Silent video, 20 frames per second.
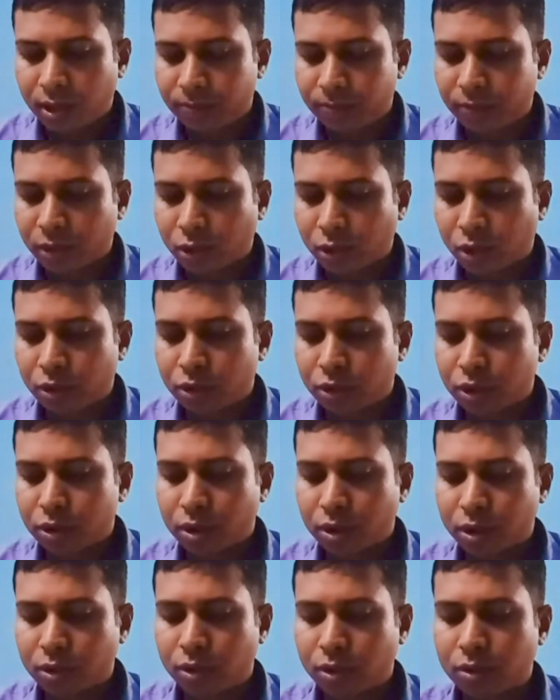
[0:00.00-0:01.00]
কণ্ঠস্বর
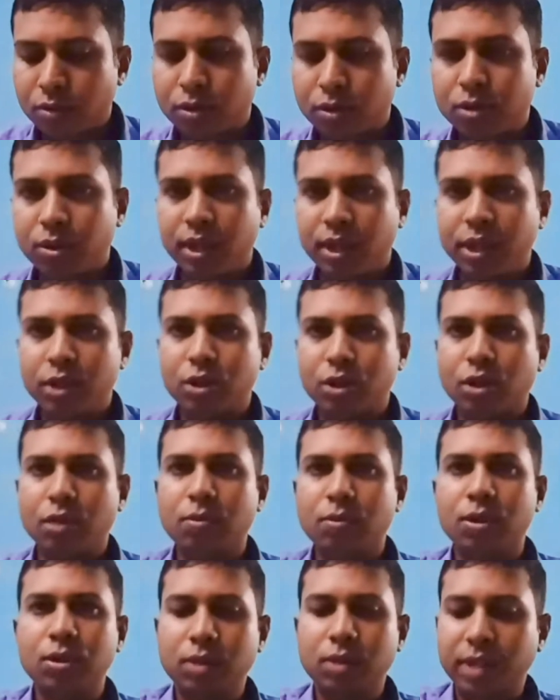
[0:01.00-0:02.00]
কর্কশ হয়ে
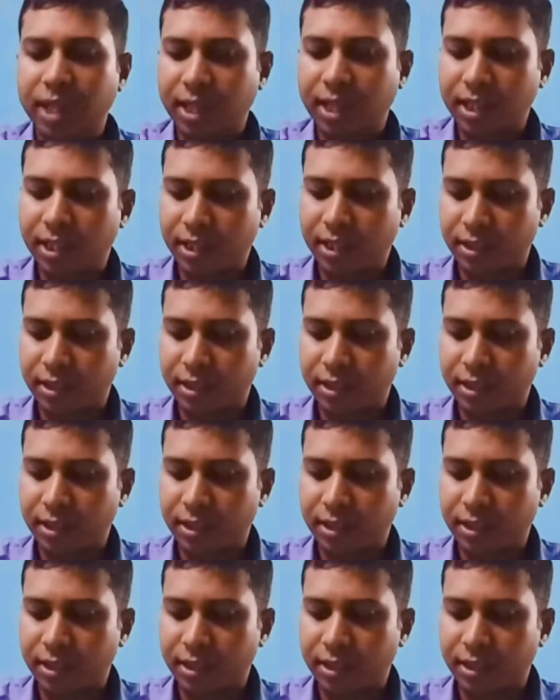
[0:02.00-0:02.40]
দেখা দেয়